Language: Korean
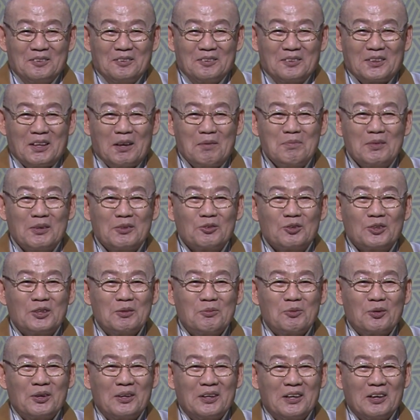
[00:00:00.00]

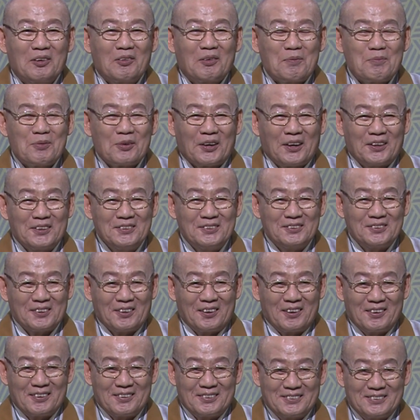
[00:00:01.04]
365일 일과표가
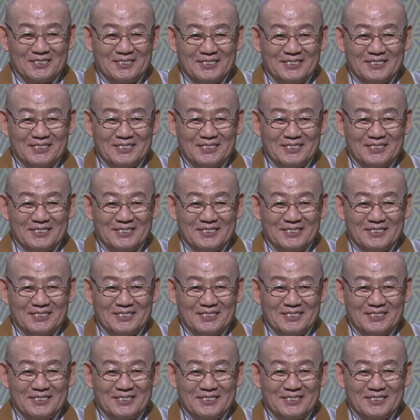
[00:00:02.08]
있어.